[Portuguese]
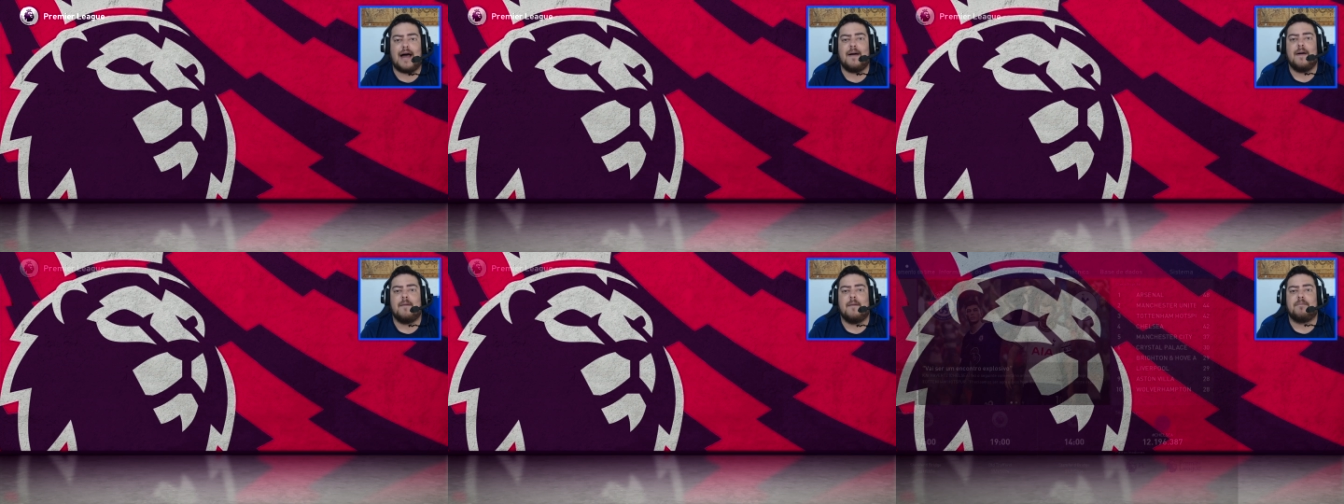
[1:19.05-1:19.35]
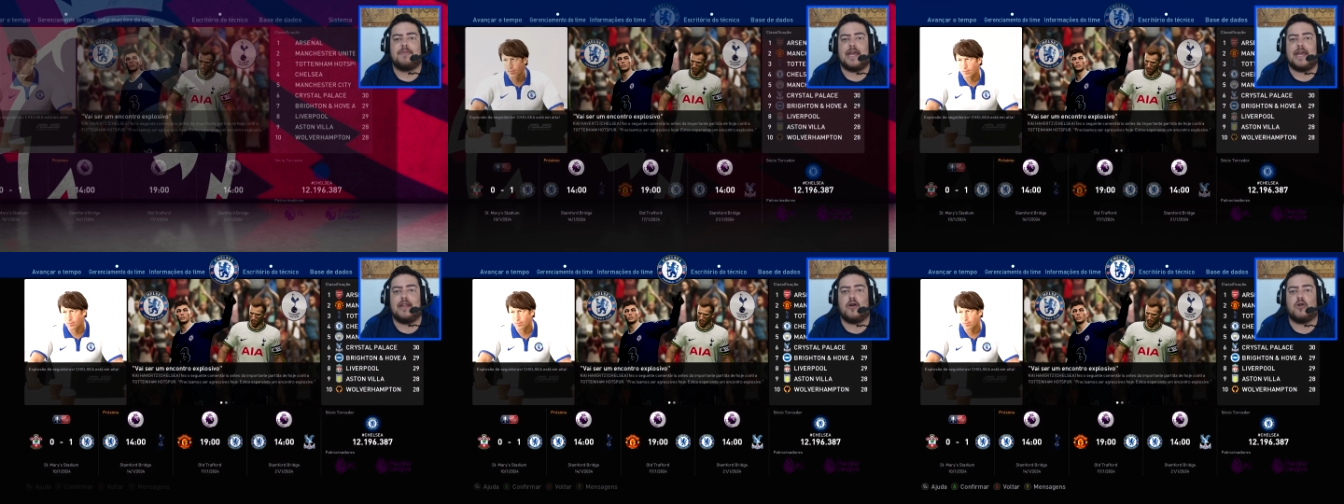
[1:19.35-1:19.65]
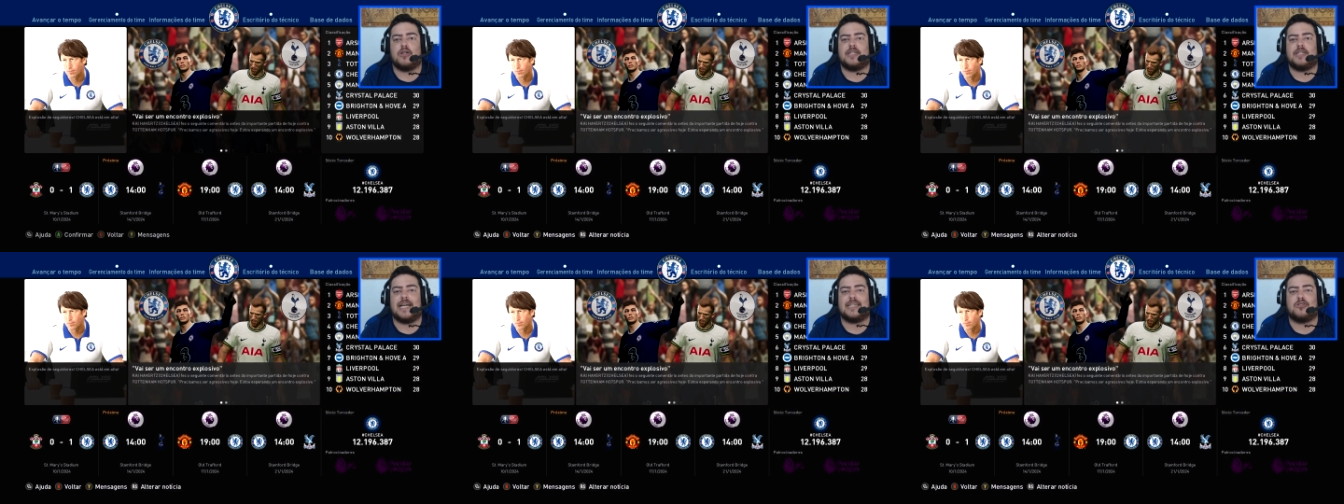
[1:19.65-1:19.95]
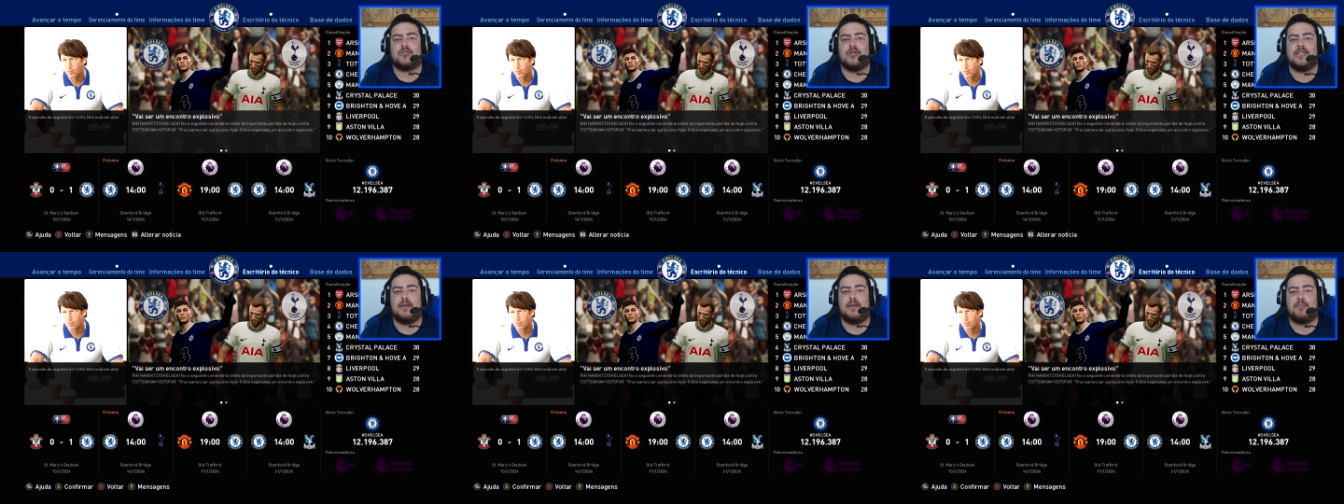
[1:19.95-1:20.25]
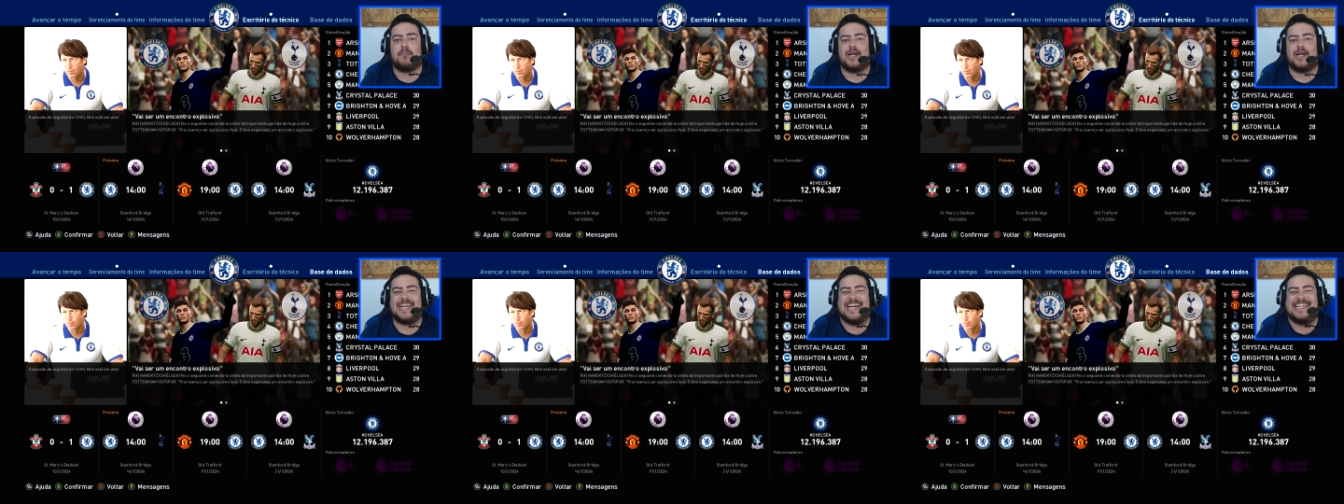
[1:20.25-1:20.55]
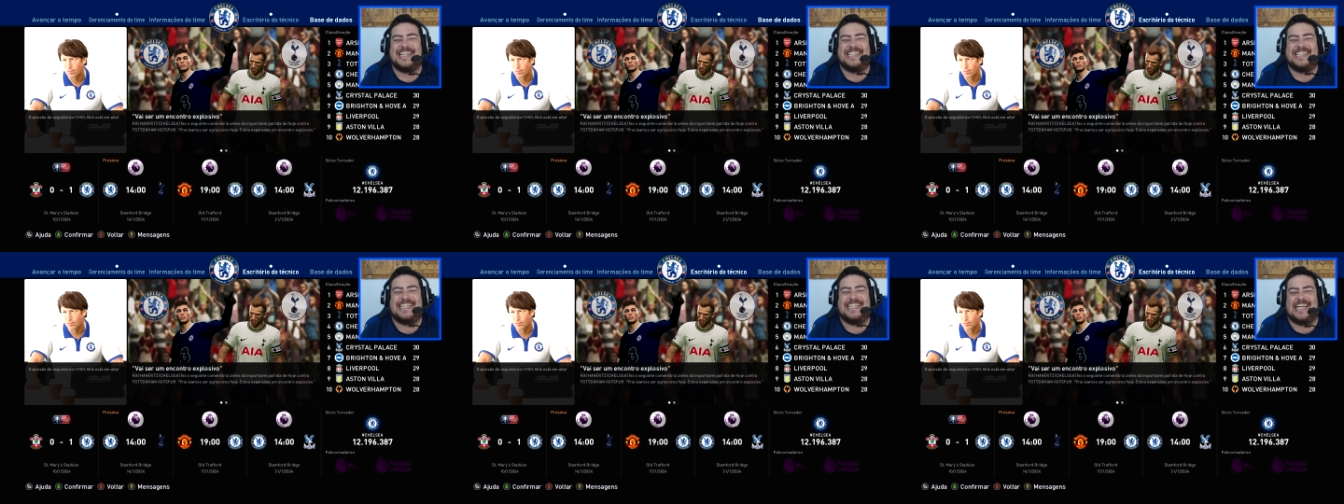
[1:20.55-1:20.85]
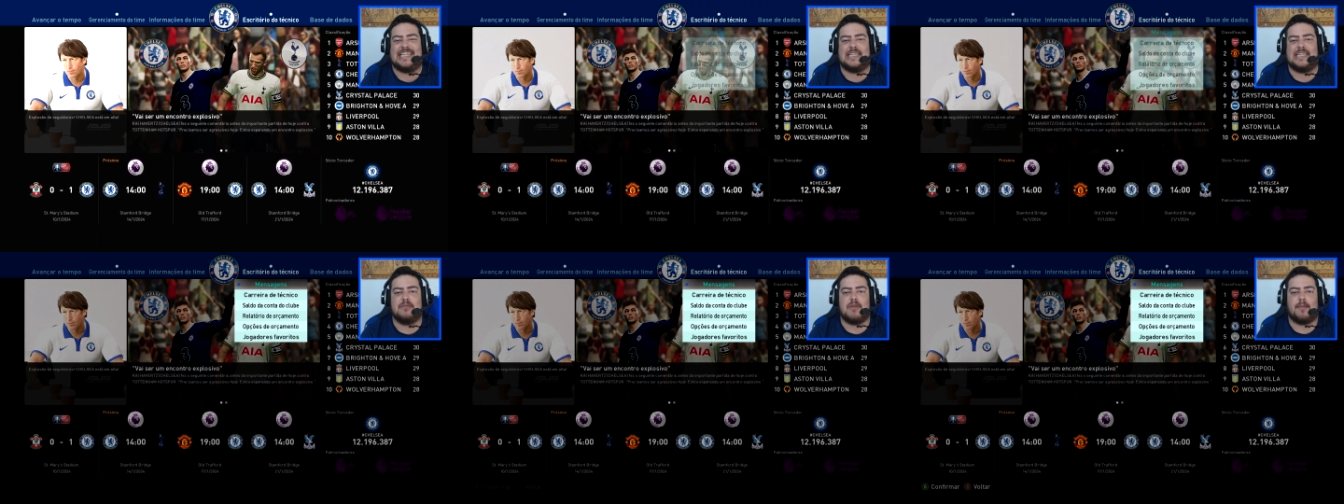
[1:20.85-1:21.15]
lá, tem negociações
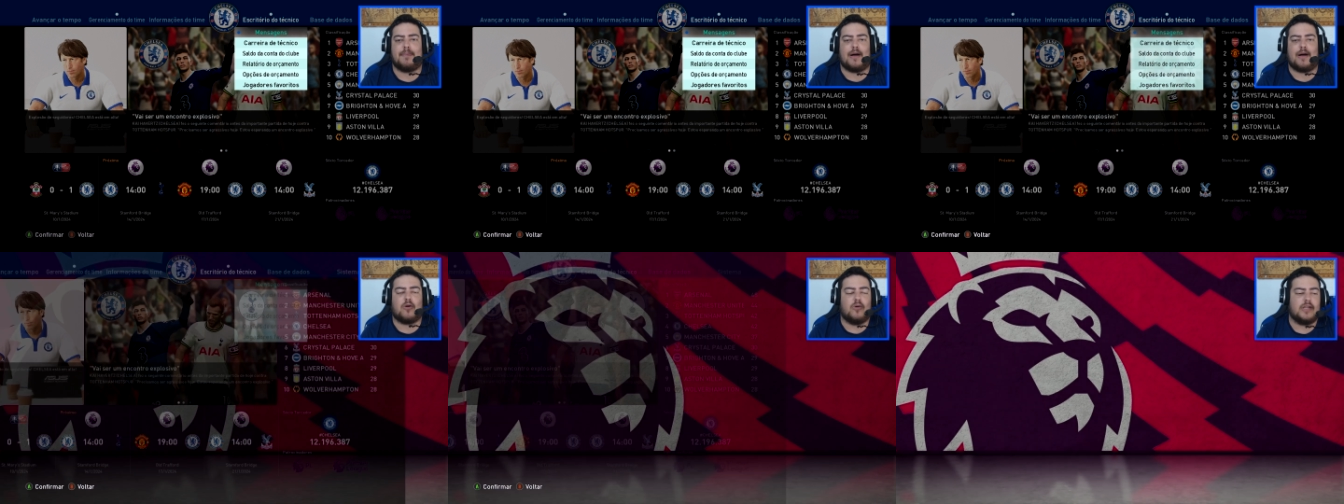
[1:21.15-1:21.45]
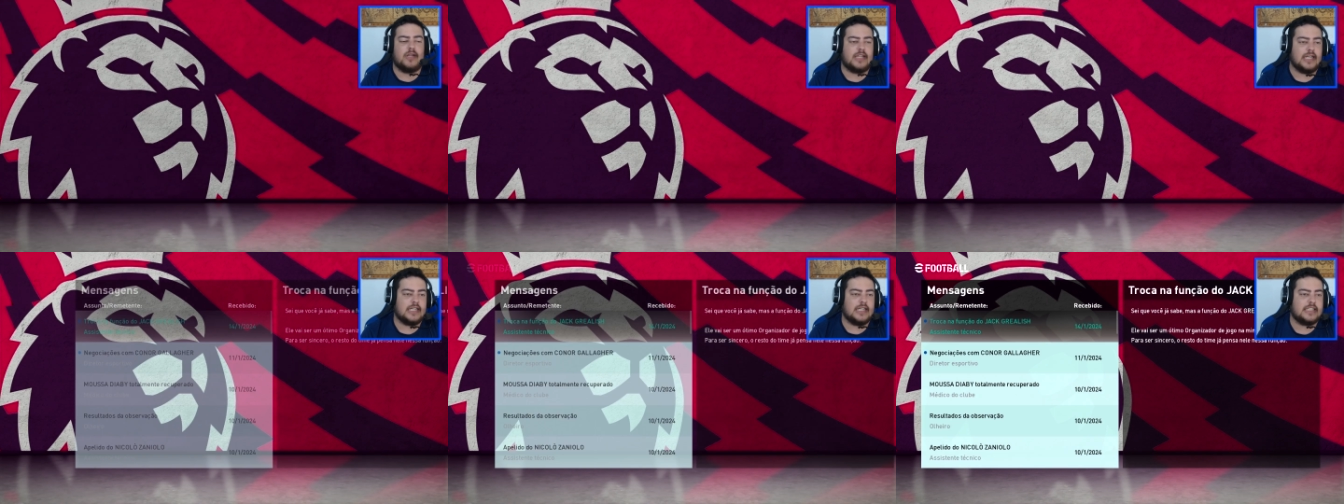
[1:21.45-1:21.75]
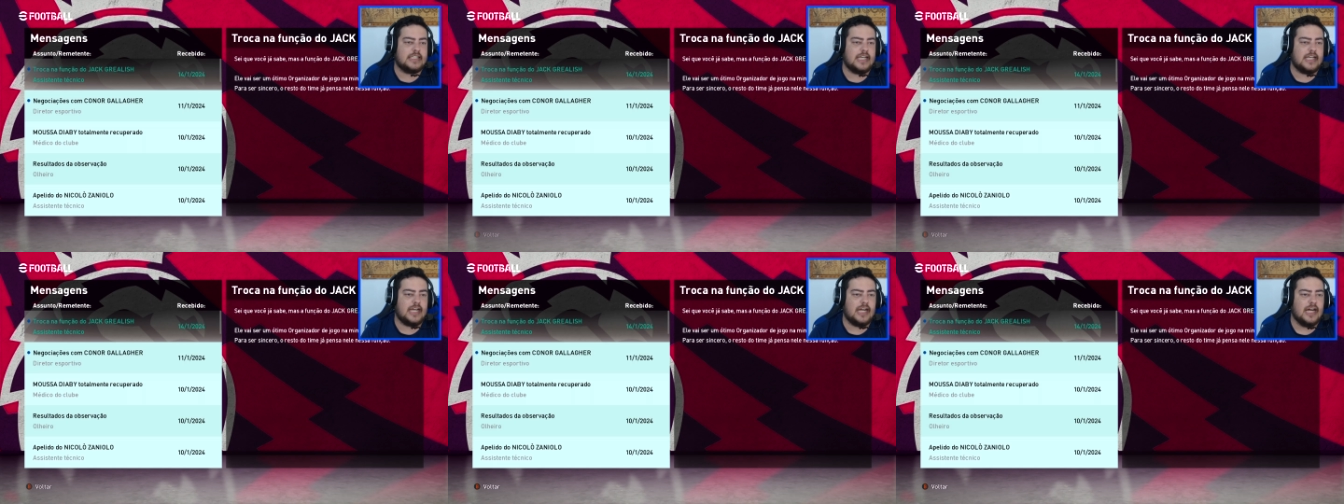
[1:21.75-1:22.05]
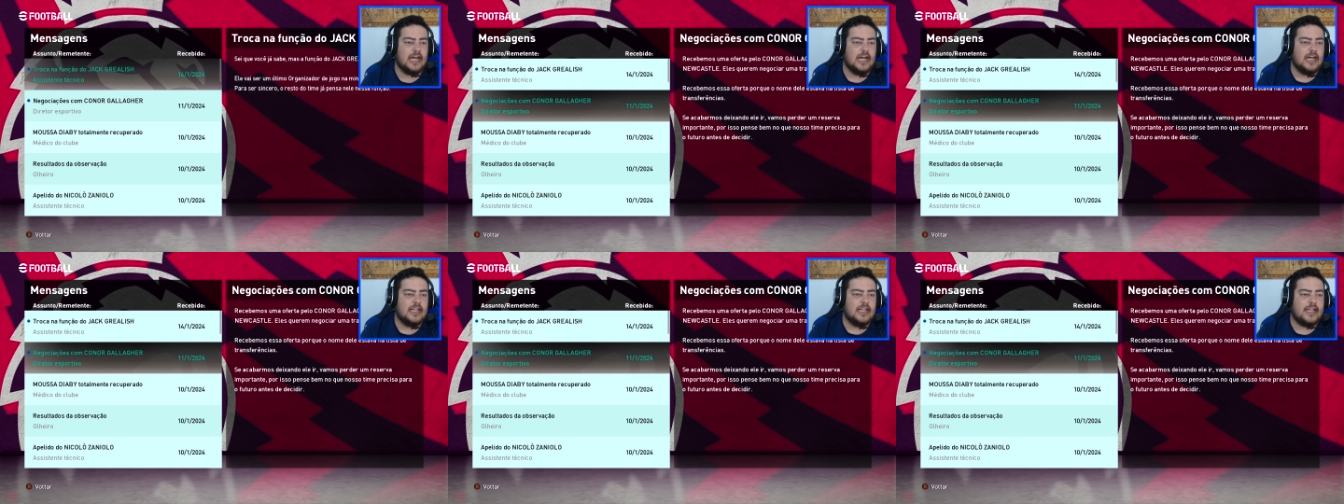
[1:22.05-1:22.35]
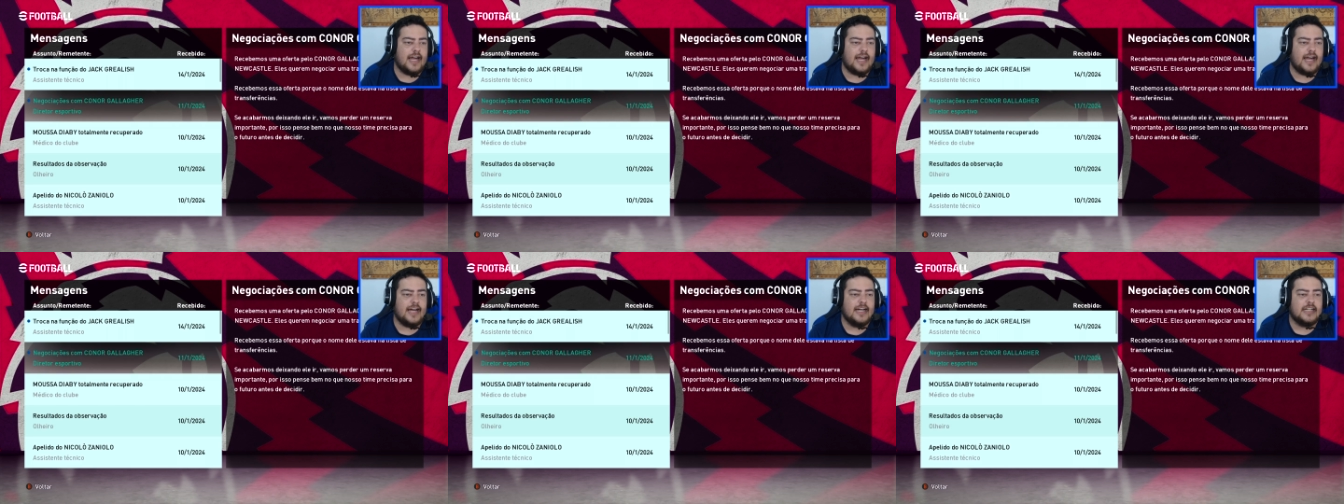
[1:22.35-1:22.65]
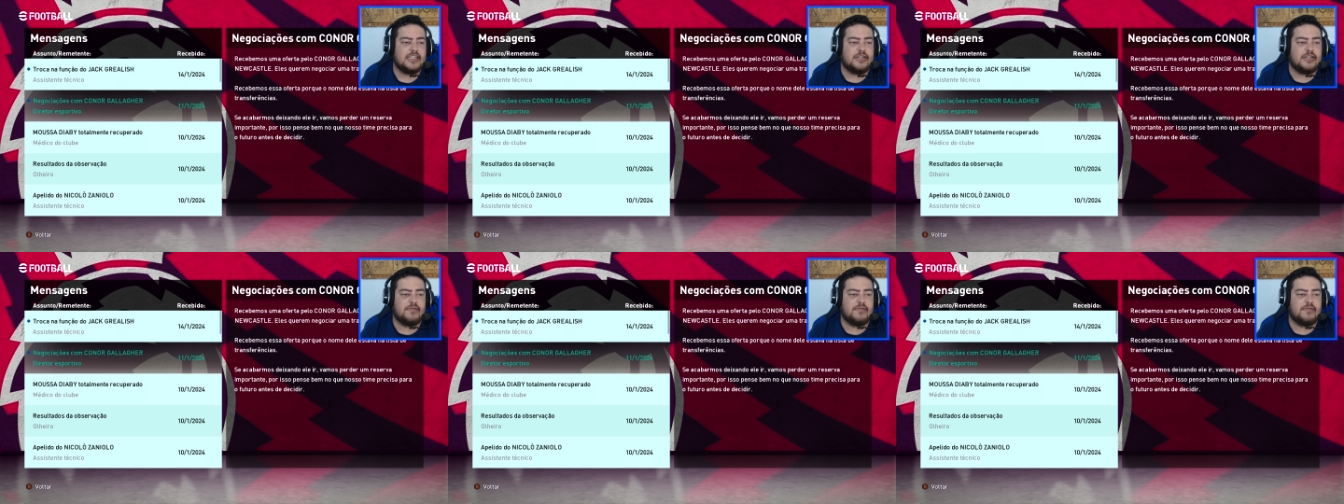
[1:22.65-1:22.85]
importantíssimas pra acontecer, né?